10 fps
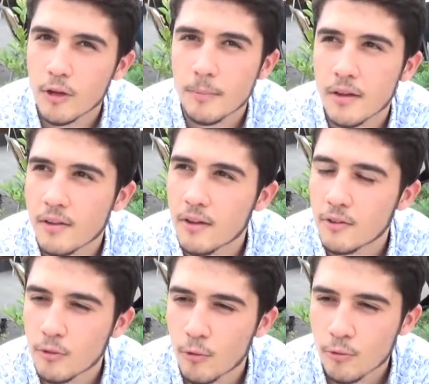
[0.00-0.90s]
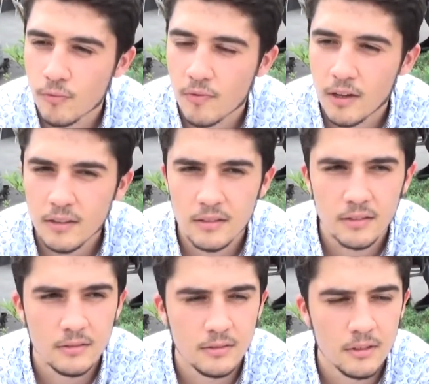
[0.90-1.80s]
var, Pazarcık, Göksun var.
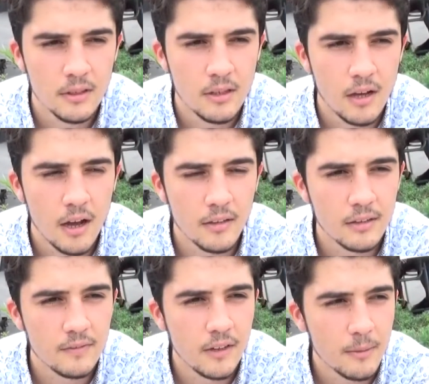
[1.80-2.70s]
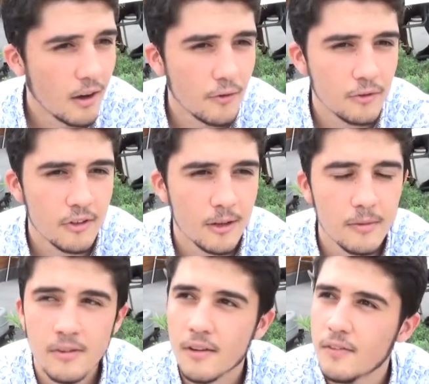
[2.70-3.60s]
Andırım var, Afşin
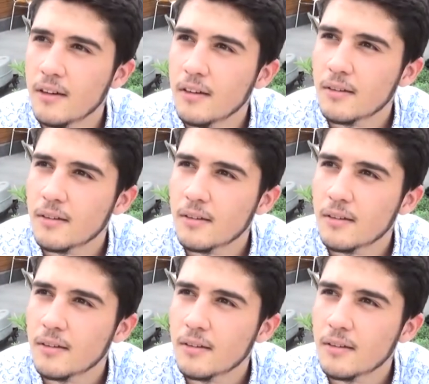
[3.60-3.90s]
Elbistan var,